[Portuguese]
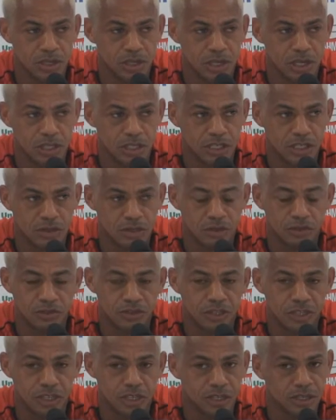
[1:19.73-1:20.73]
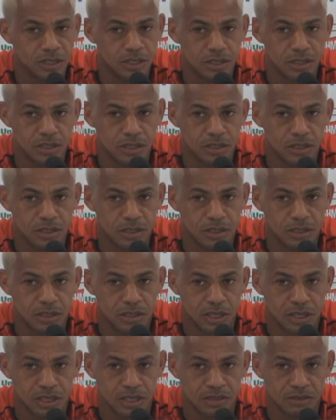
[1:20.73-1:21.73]
a gente não fica
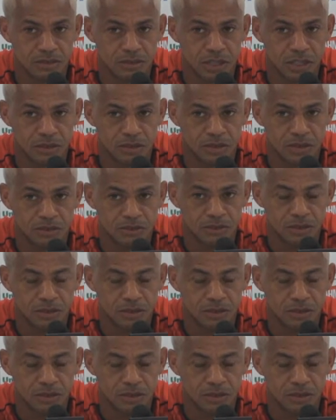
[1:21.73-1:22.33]
satisfeito, né?